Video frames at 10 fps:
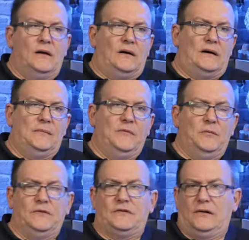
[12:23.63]
Ähm, ihr
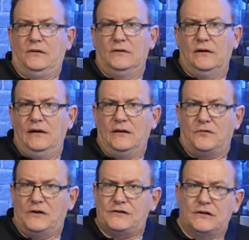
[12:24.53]
müsst dann eine
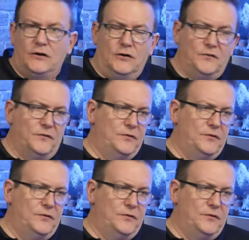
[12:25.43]
Literflasche kaufen